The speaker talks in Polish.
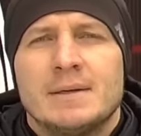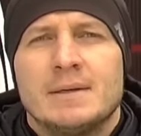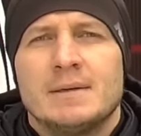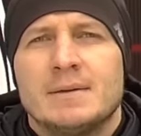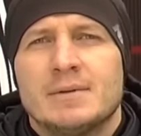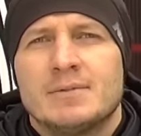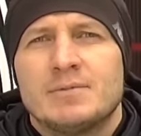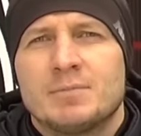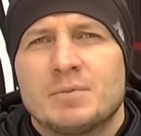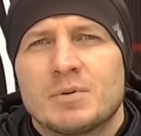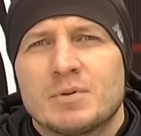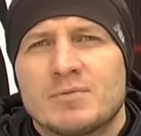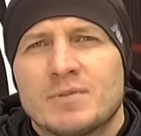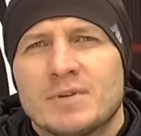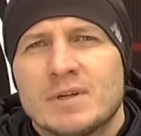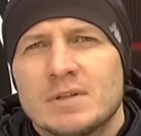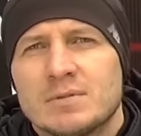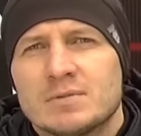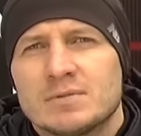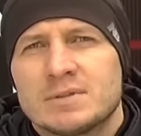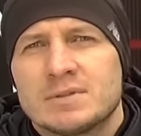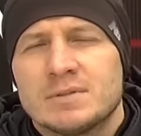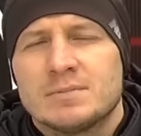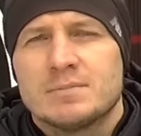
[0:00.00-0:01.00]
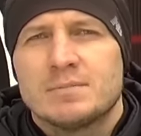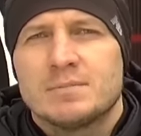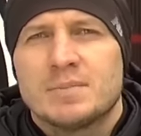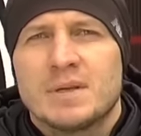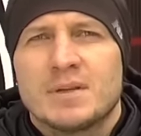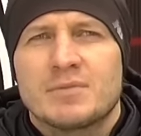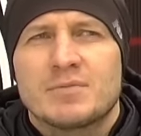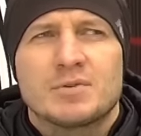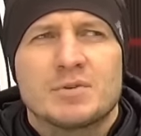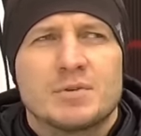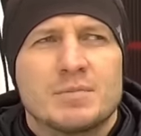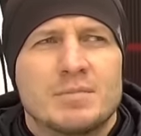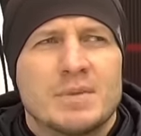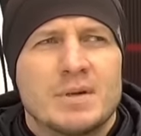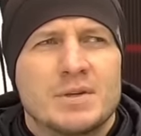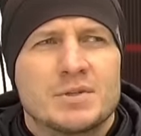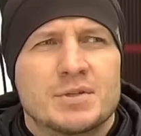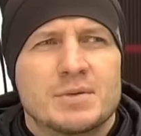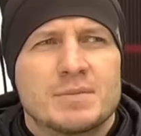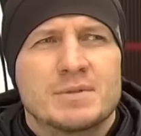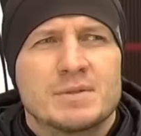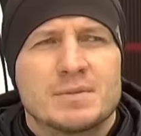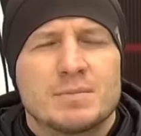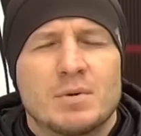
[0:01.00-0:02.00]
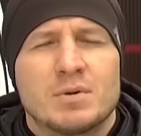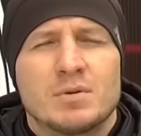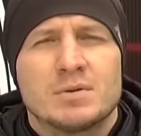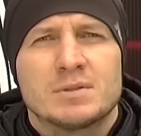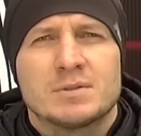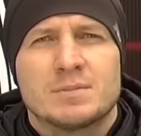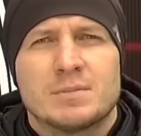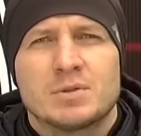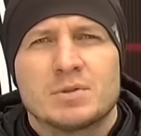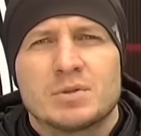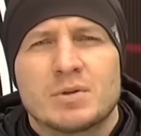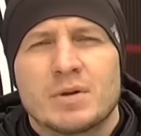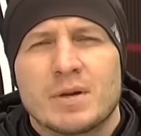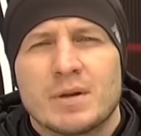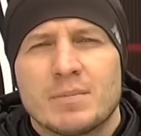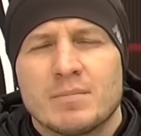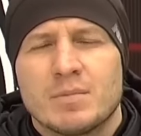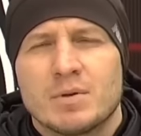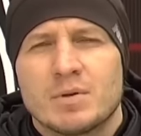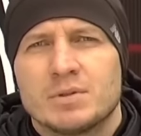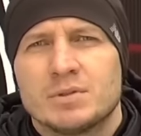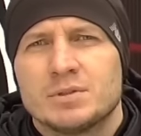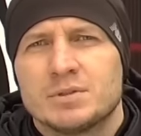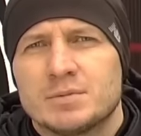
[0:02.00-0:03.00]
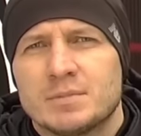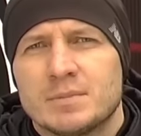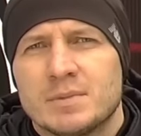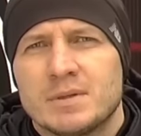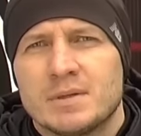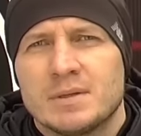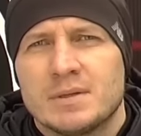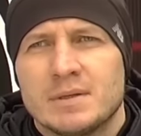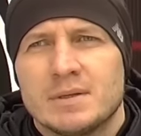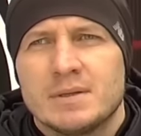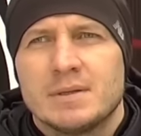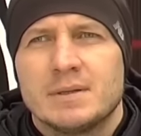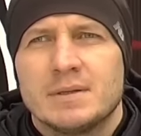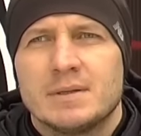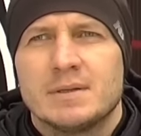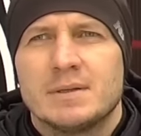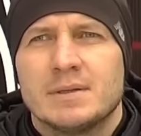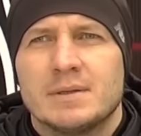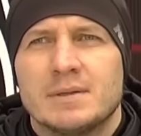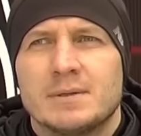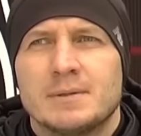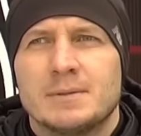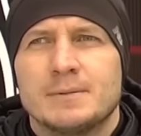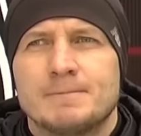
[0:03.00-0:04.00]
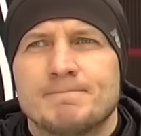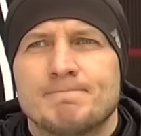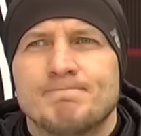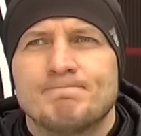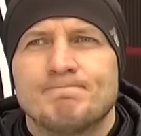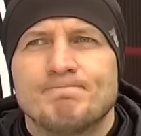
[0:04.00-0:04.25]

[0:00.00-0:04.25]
w porównaniu z tym pierwszym meczem z, motorem mogliśmy mm,